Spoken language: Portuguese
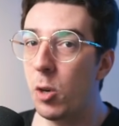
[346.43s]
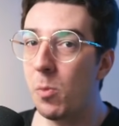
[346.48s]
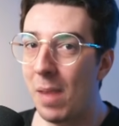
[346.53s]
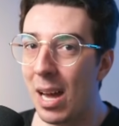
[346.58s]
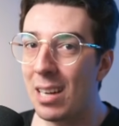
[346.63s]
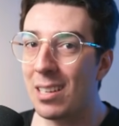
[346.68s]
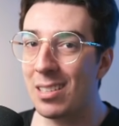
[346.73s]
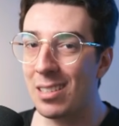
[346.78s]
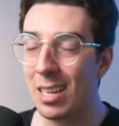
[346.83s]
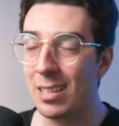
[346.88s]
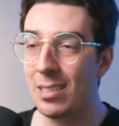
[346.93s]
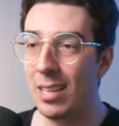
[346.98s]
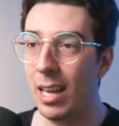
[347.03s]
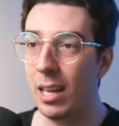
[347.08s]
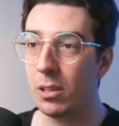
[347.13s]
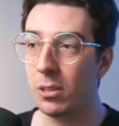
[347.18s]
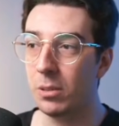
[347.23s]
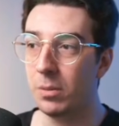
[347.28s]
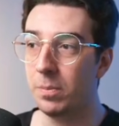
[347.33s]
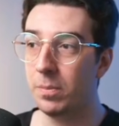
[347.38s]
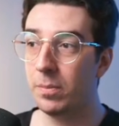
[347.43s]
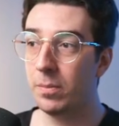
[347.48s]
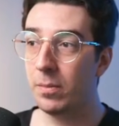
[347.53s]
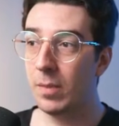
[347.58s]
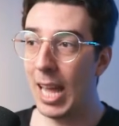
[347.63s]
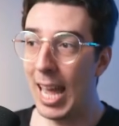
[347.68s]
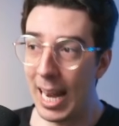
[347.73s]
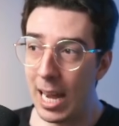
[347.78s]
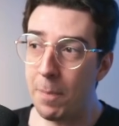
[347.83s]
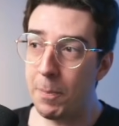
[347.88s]
Marx está certo?
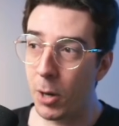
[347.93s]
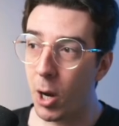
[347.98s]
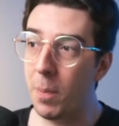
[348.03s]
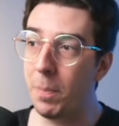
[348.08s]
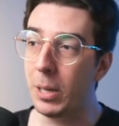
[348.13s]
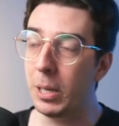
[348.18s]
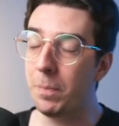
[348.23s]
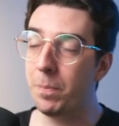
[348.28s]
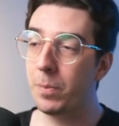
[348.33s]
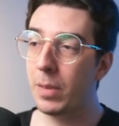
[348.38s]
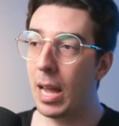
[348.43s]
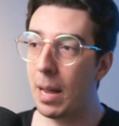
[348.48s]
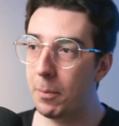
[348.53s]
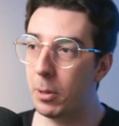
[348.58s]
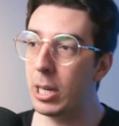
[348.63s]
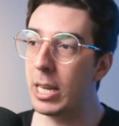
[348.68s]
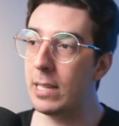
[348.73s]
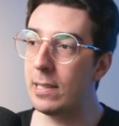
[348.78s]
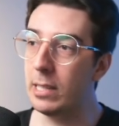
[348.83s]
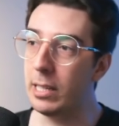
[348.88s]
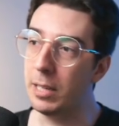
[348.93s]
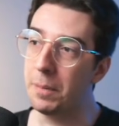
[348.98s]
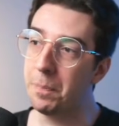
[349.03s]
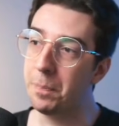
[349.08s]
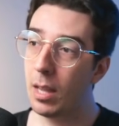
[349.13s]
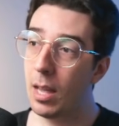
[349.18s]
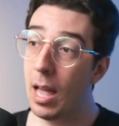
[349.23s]
Ela própria, a burguesia.